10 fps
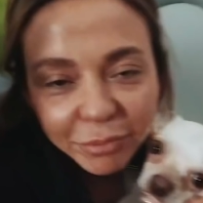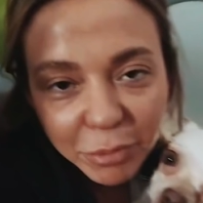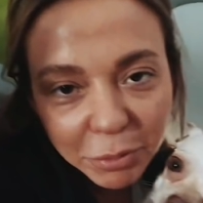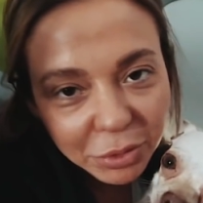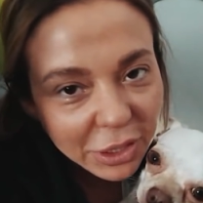
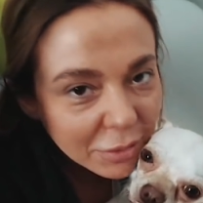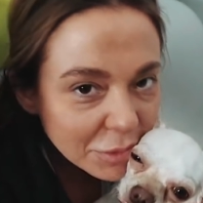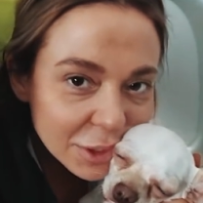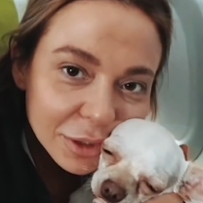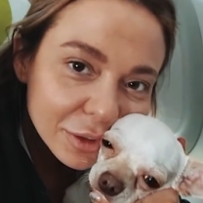Мы
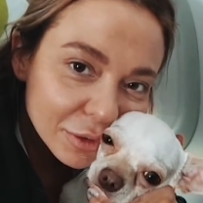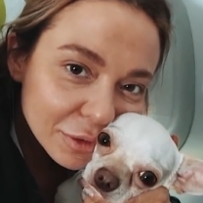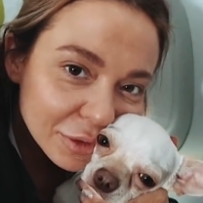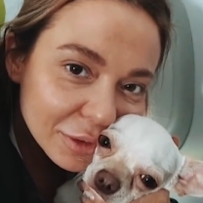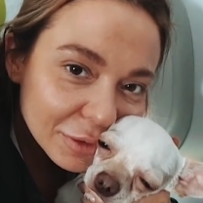пытаемся
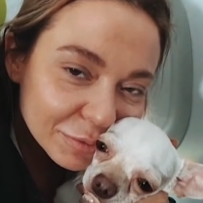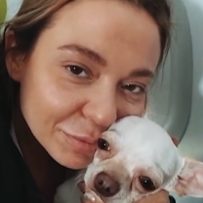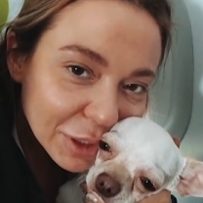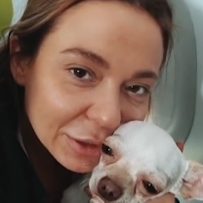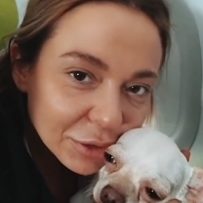
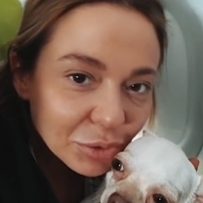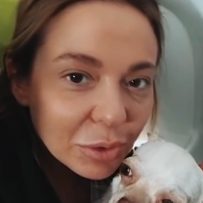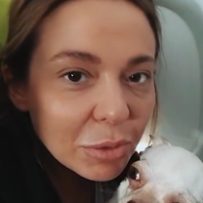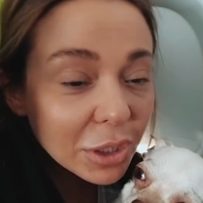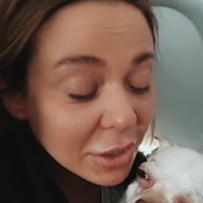как-то
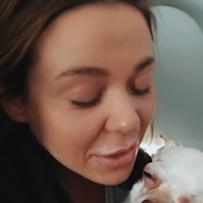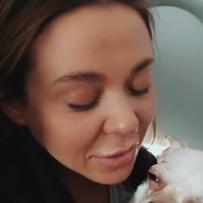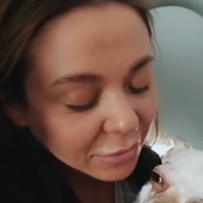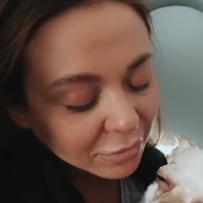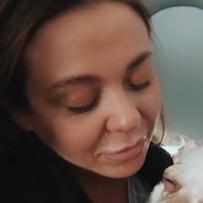угомониться.
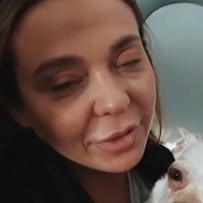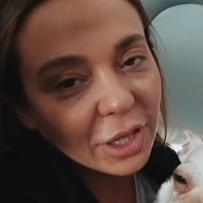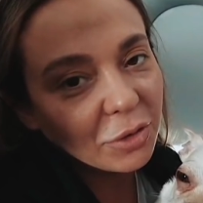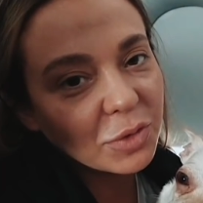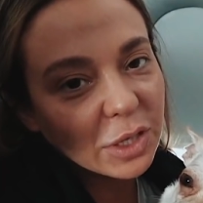
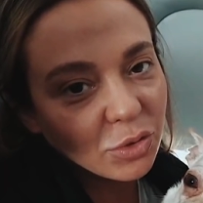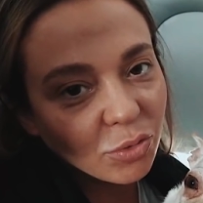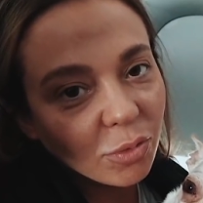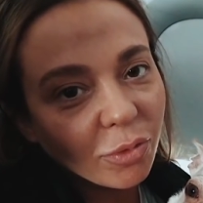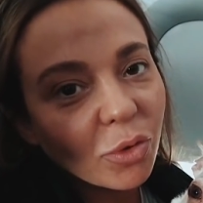Я его
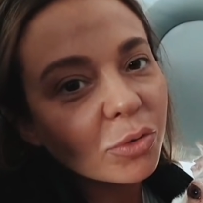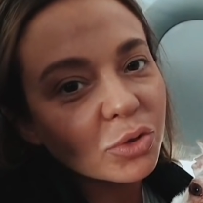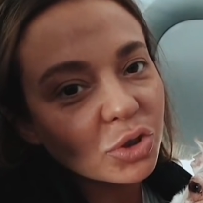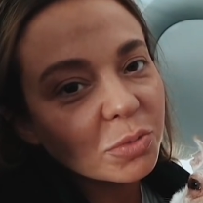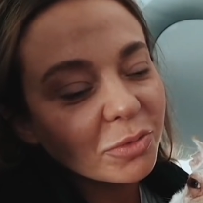засовываю в
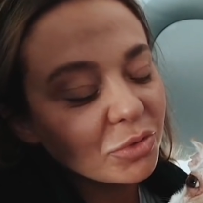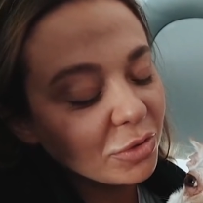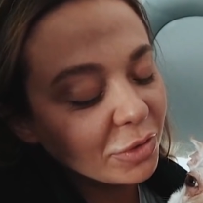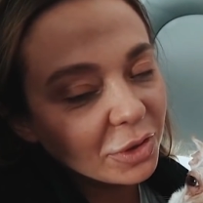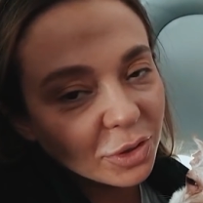кофту, чтобы его
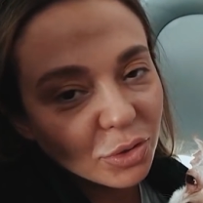не видел